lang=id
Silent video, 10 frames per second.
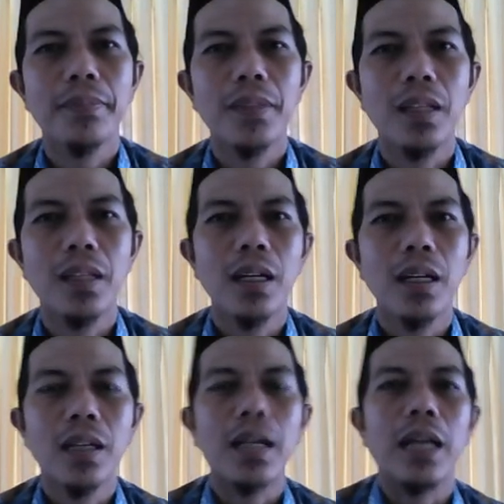
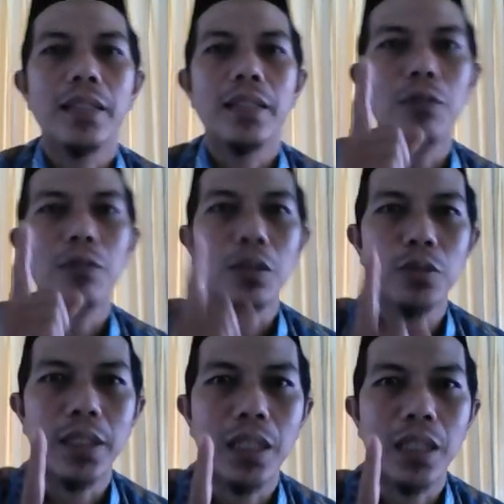ya kalian
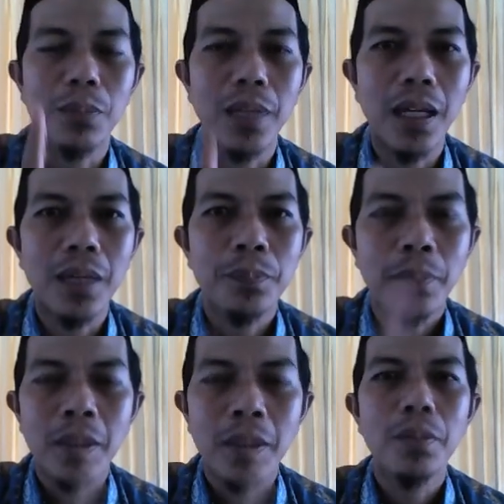waktunya adalah bela
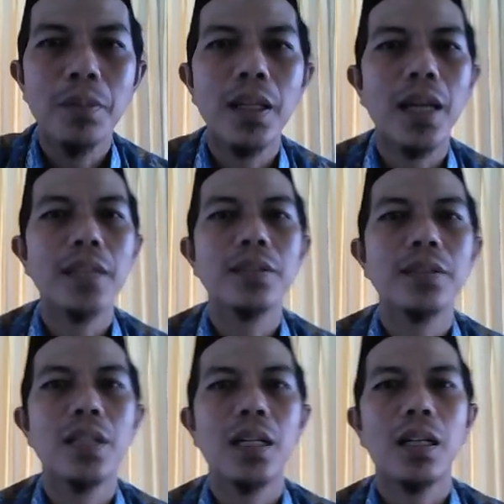
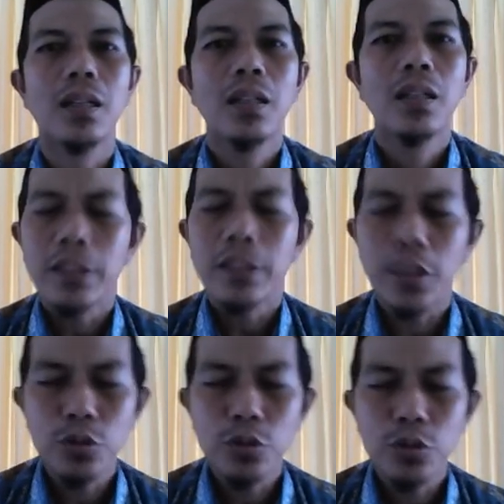belajar. Saya
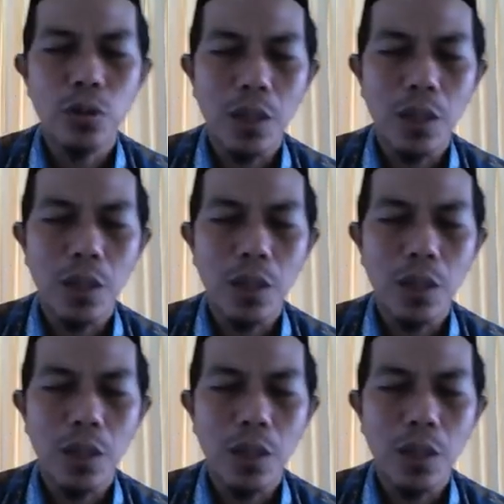sudah berdoa